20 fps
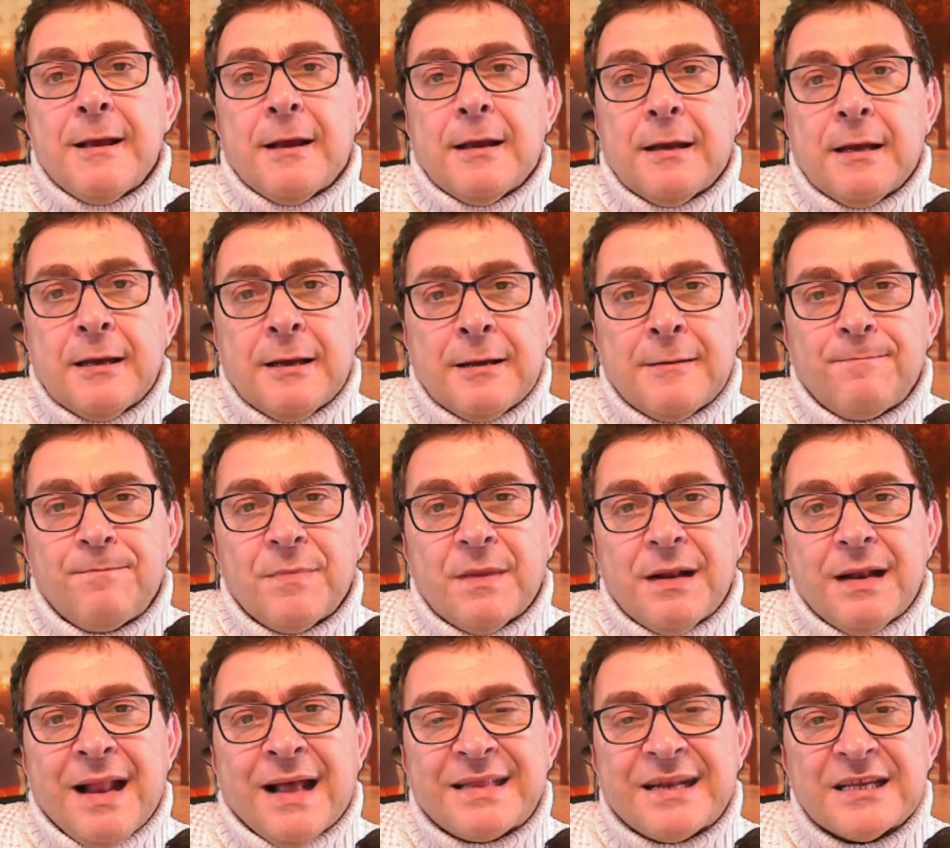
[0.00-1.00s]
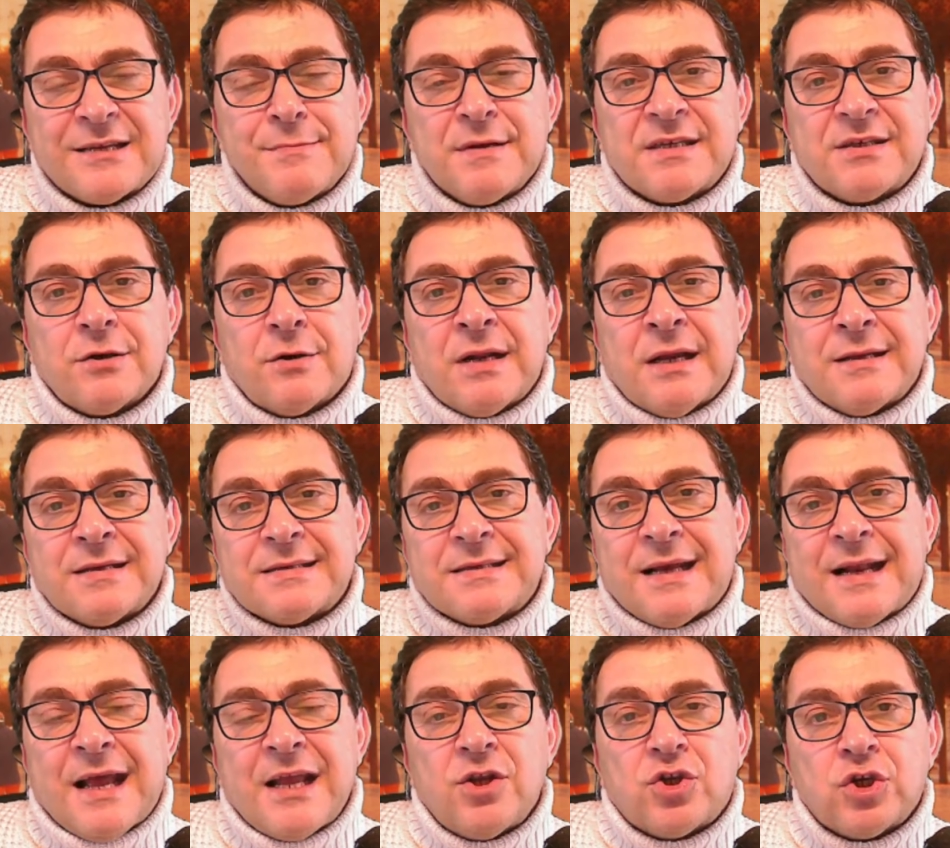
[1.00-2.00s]
Eh, la trasmissione
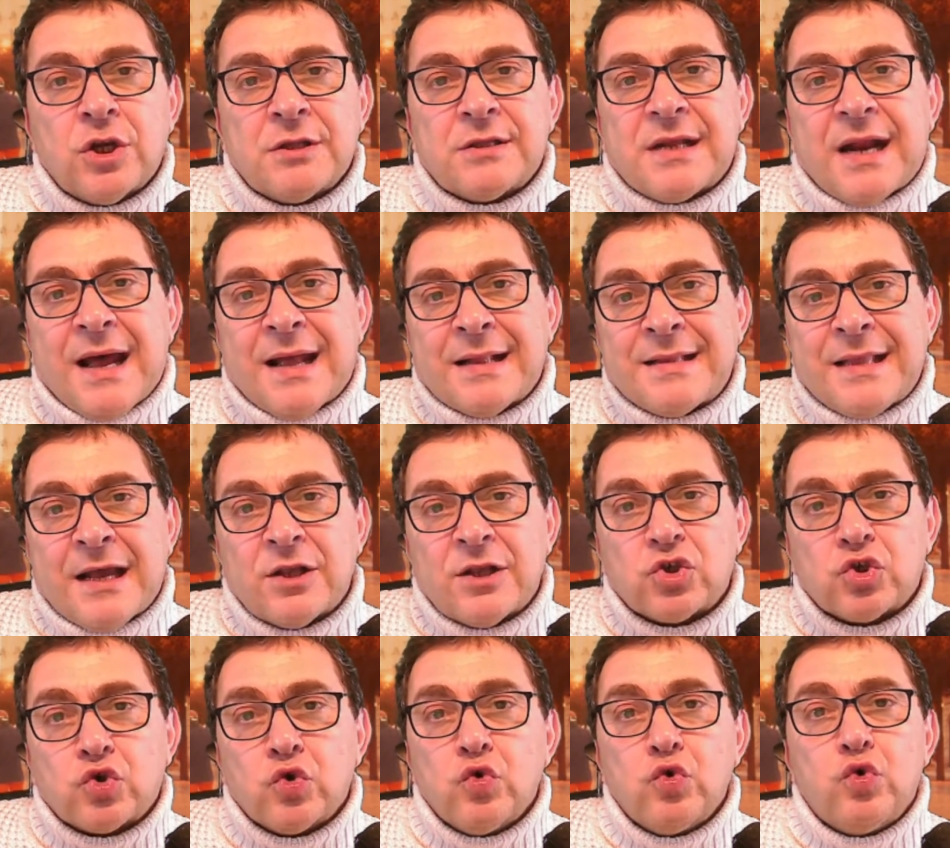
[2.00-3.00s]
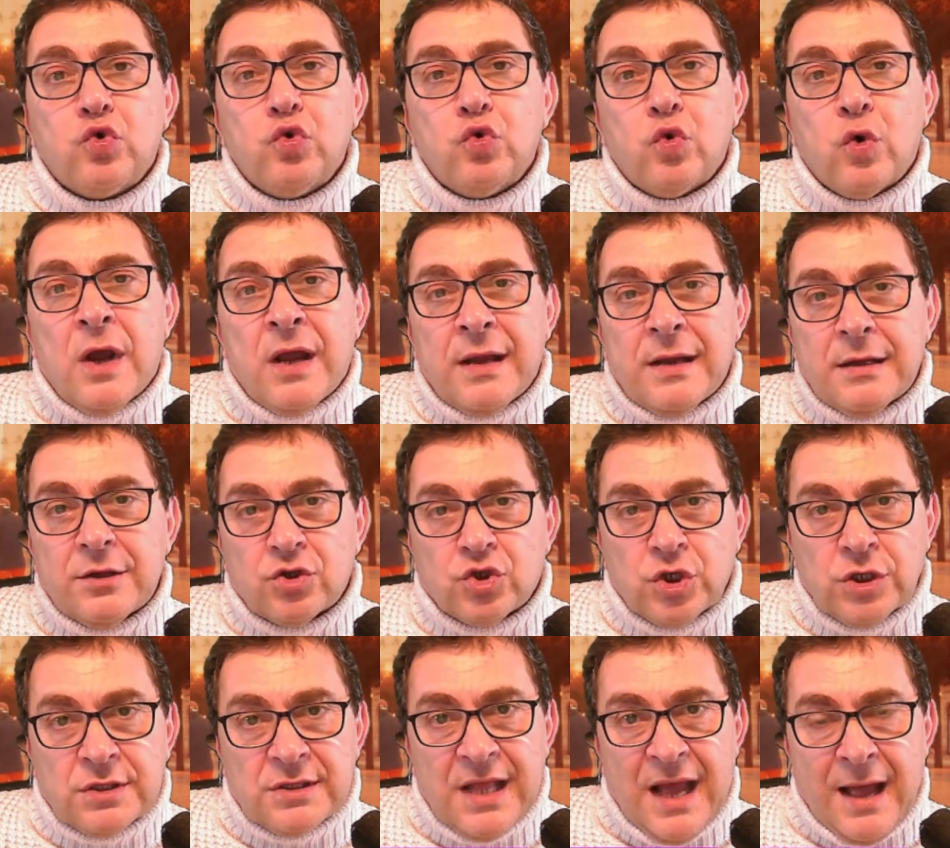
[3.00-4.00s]
sarà incentrata su due
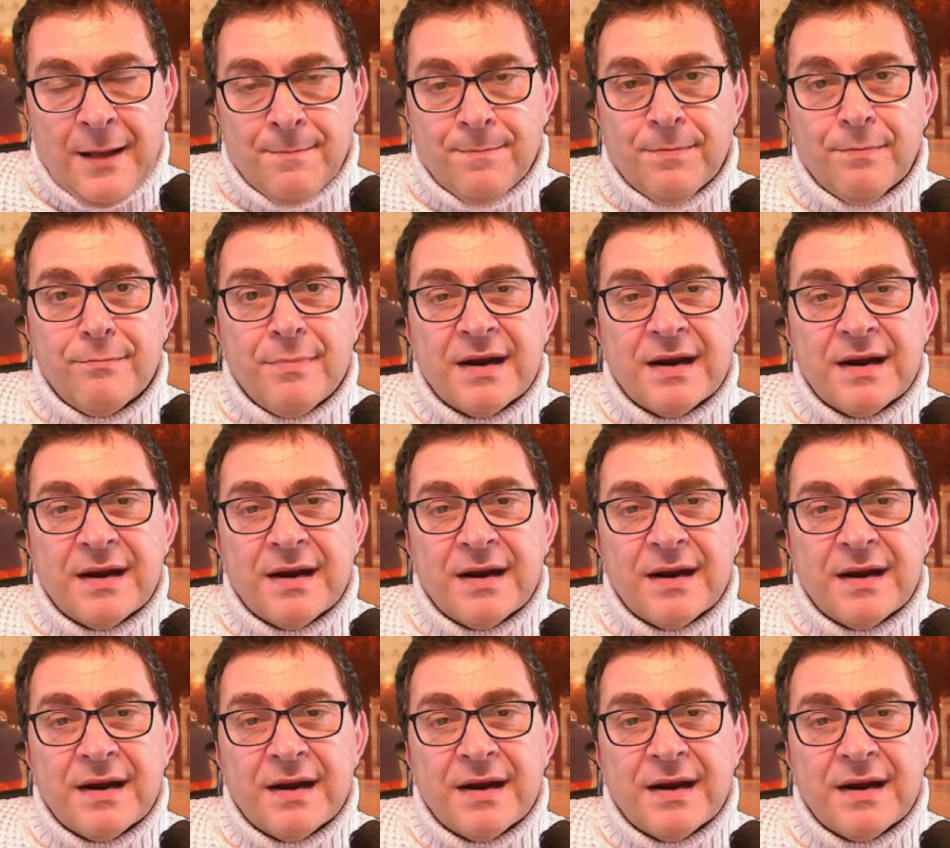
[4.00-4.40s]
città,